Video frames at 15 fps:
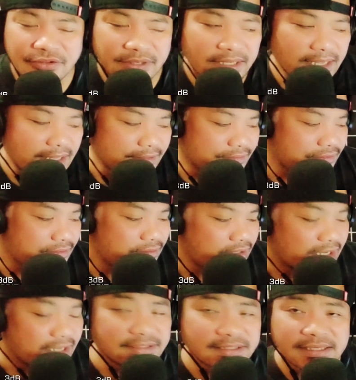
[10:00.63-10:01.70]
Ganyan na lang po
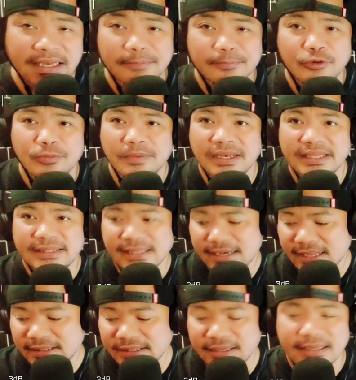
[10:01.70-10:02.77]
yung balita natin At
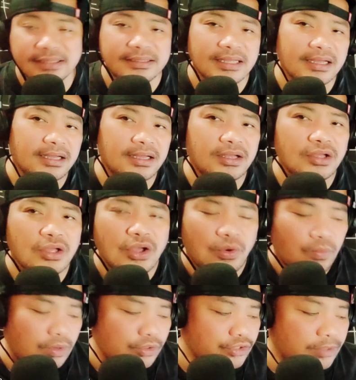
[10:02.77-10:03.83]
uh, huwag nyo na pong
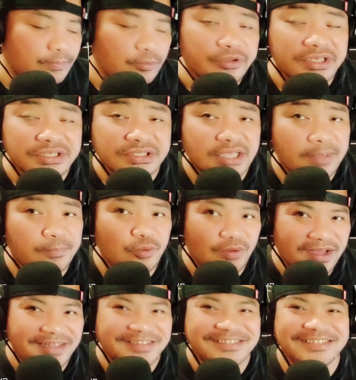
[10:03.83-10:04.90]
skip yung ads no?
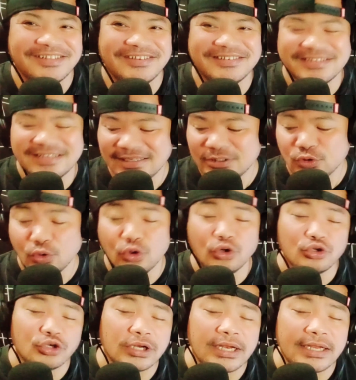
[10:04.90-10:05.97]
Tulong nyo na lang sa
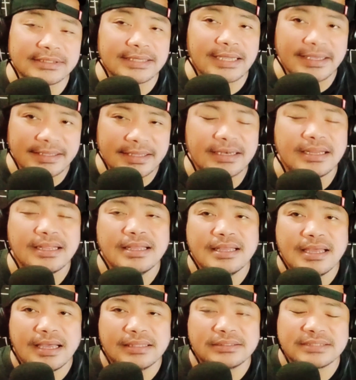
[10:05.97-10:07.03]
akin yan At salamat
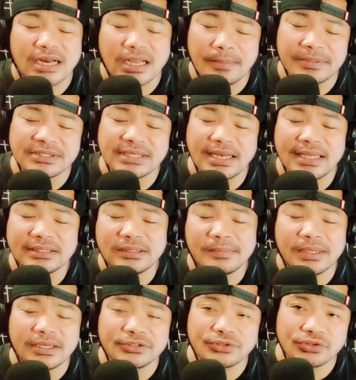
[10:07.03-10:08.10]
sa lahat ng mga
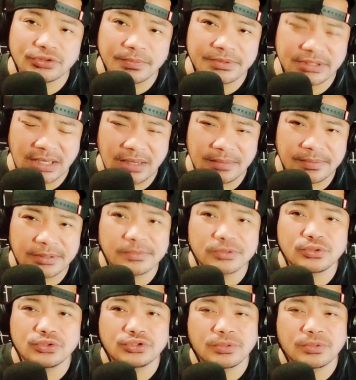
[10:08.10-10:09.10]
nasusubscribe At masusubscribe pa